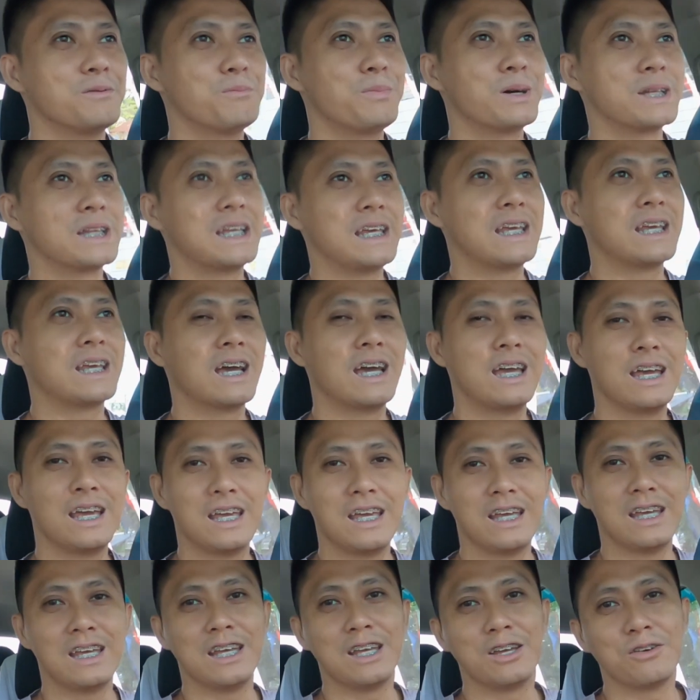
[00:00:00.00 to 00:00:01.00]
Pati kay
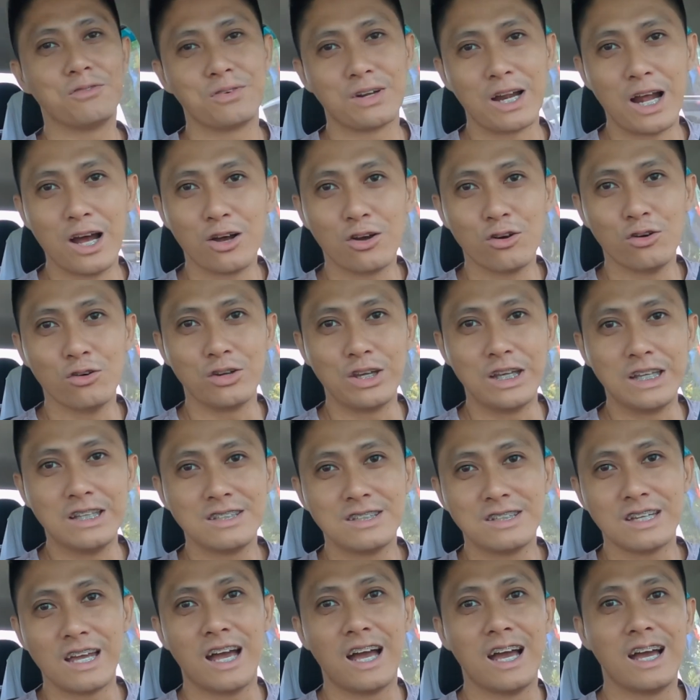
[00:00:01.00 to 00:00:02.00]
Franco
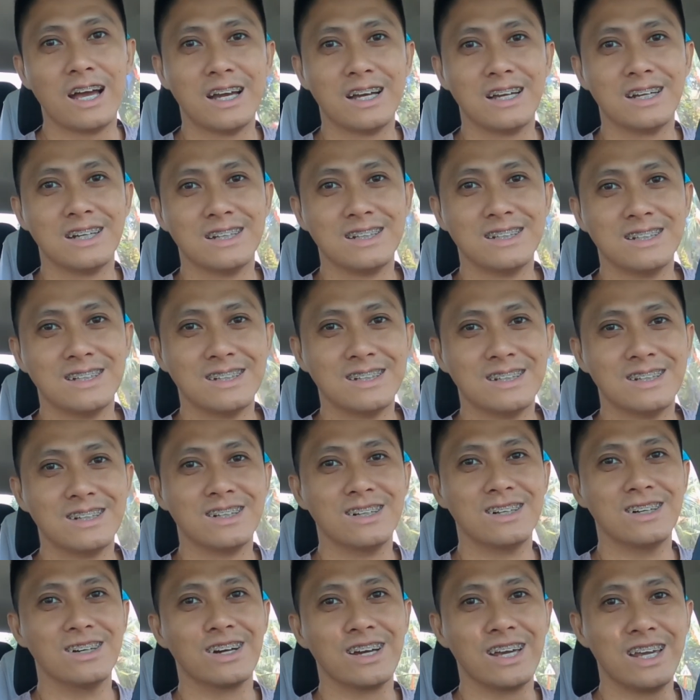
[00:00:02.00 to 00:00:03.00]
Incha.
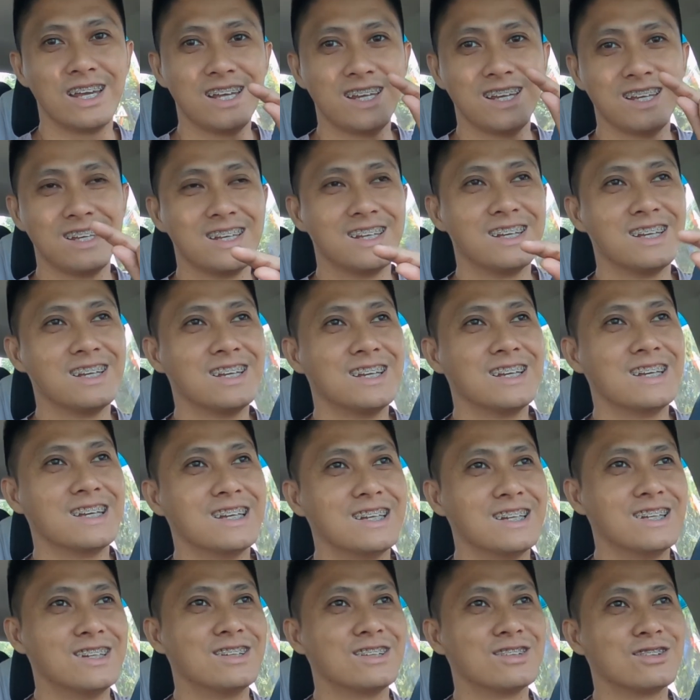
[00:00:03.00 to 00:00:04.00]
Okay?
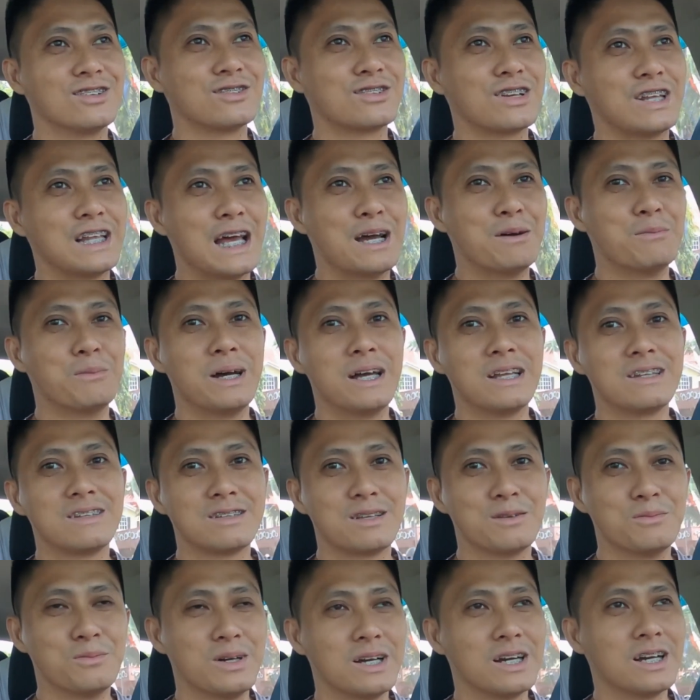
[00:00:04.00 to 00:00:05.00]
So salamat
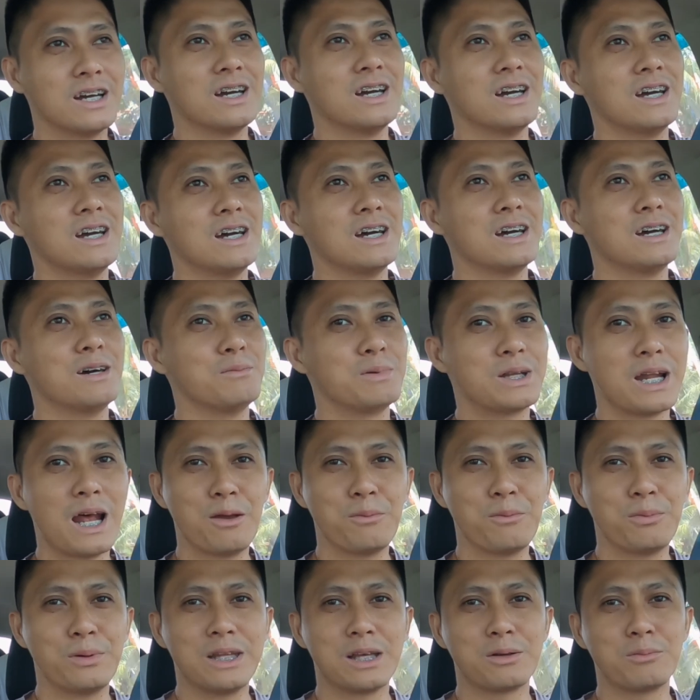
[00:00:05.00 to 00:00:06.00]
sa mga
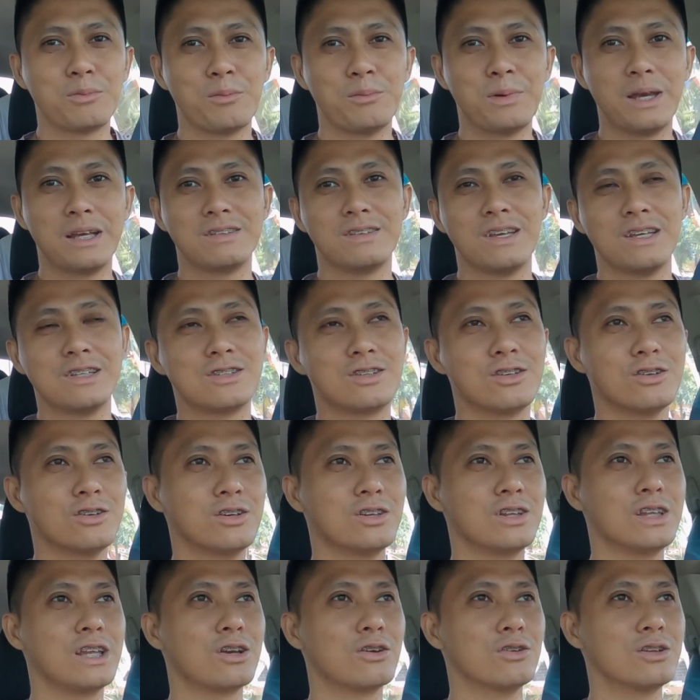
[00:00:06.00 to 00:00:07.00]
marami pa nagme-message no,
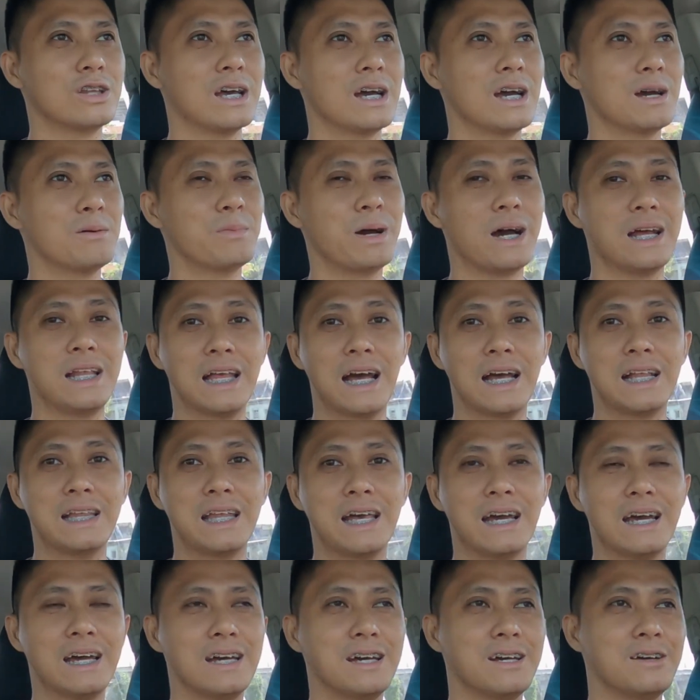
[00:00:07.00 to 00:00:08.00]
hindi ko na
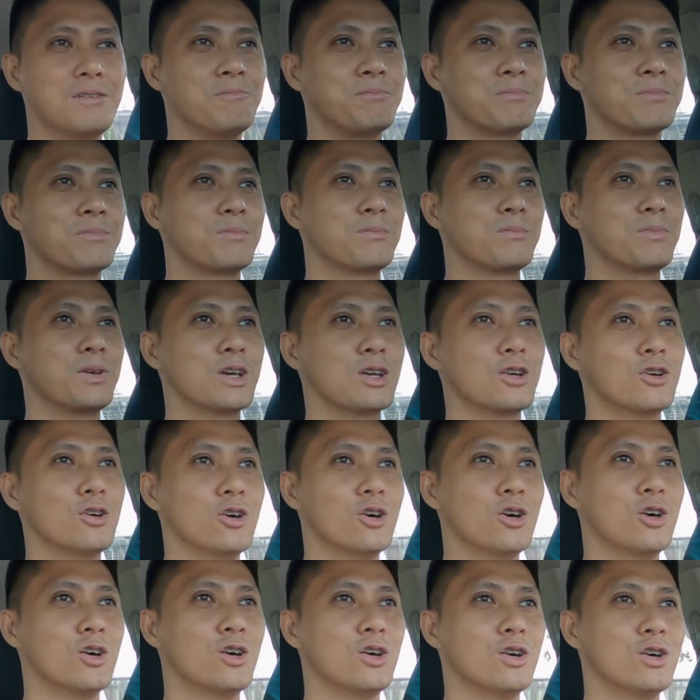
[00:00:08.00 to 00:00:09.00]
maalala. Pero
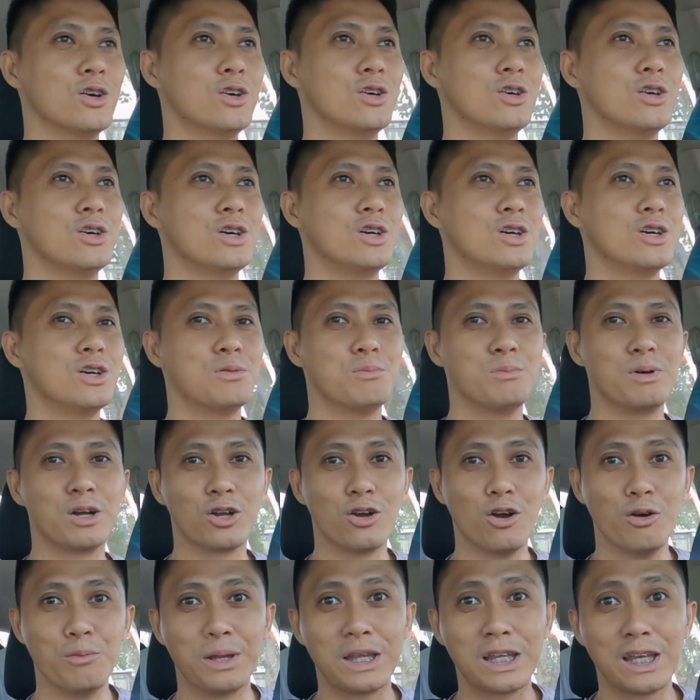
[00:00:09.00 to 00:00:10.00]

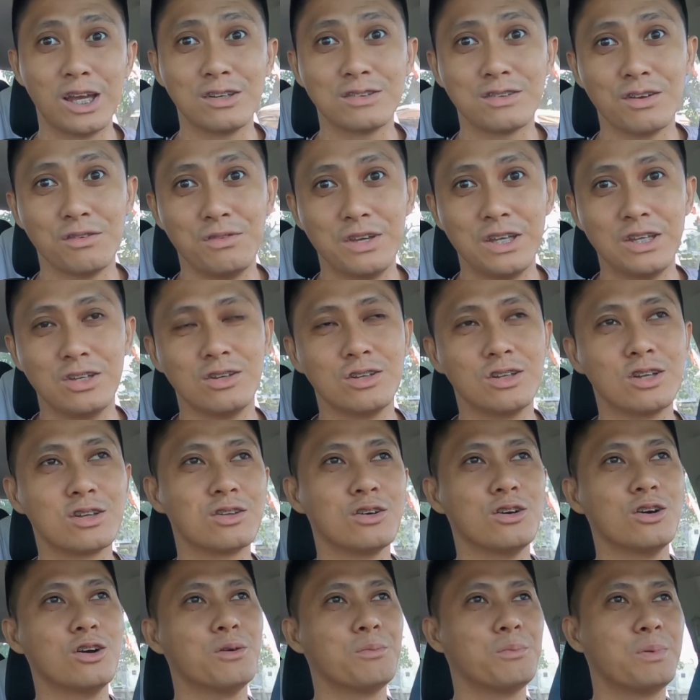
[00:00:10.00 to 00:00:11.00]
mag-comment kayo sa video na
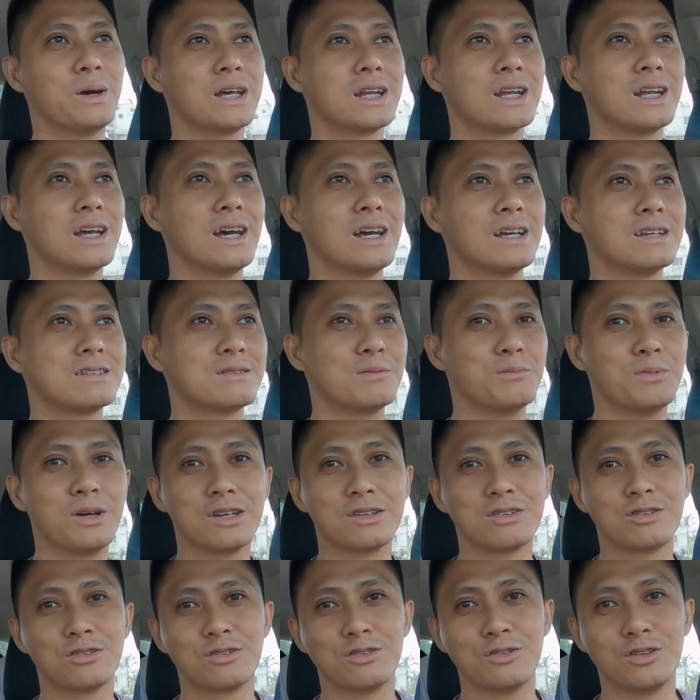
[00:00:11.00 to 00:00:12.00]
to para sa
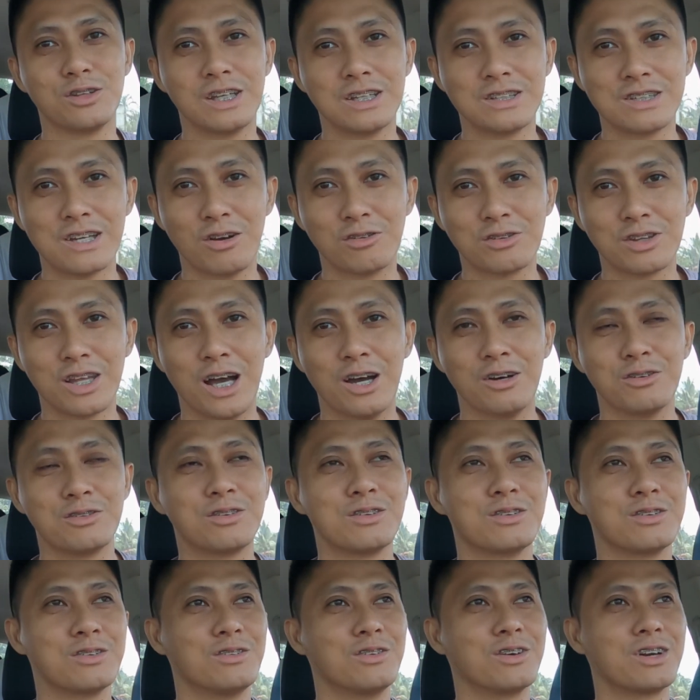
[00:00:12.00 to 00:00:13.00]
mga susunod na shout out,
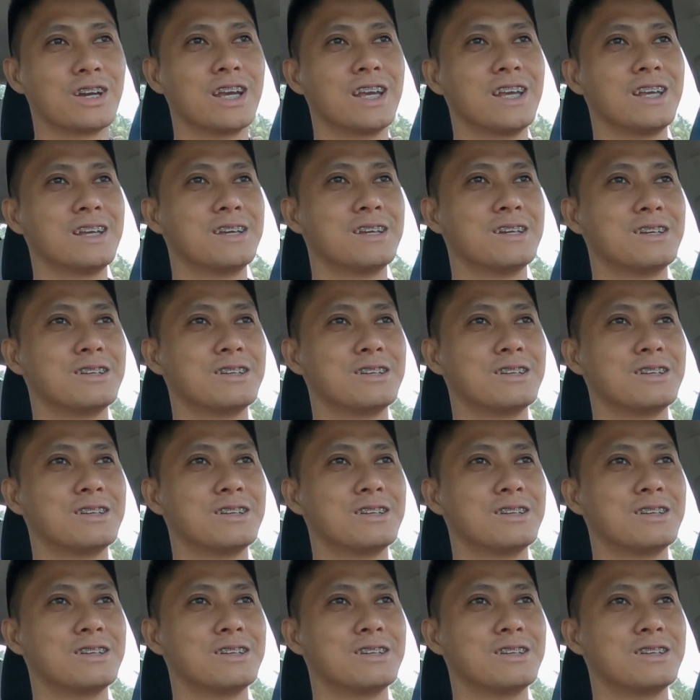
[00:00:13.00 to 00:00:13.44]
okay?